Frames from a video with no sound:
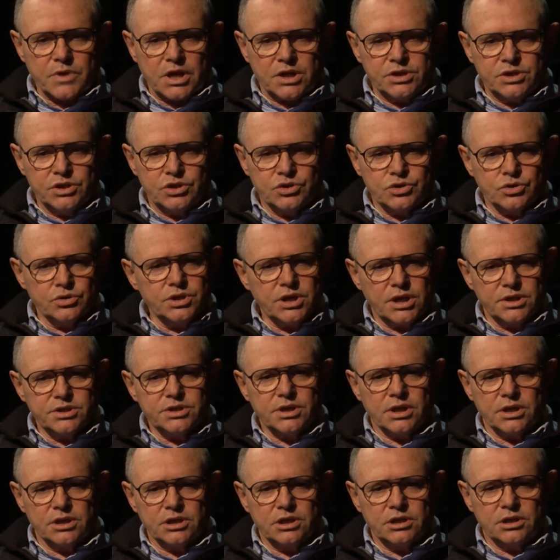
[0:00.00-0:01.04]
die
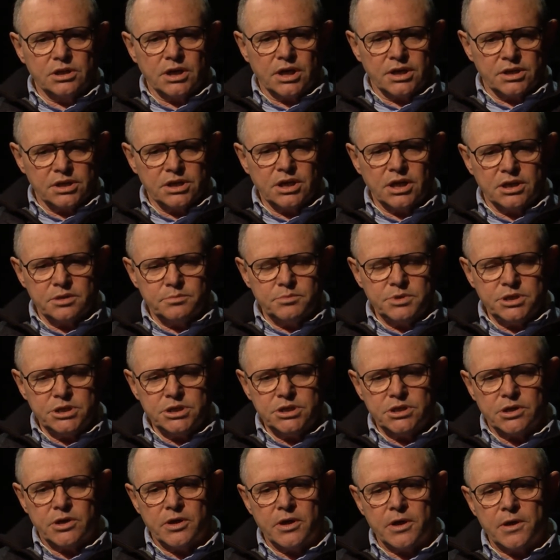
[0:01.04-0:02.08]

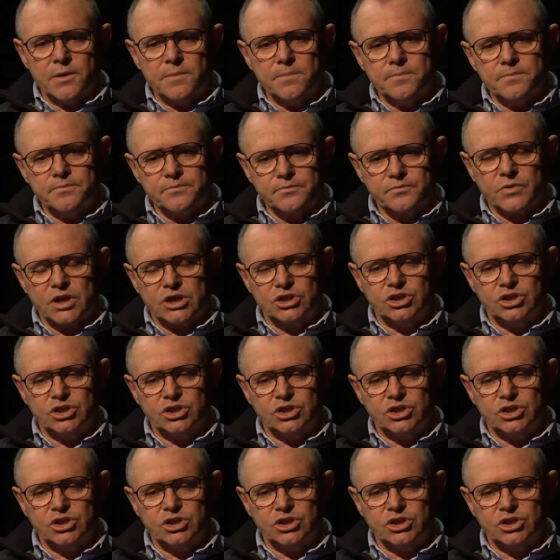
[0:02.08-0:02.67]
Gesundheitsakademie ähm,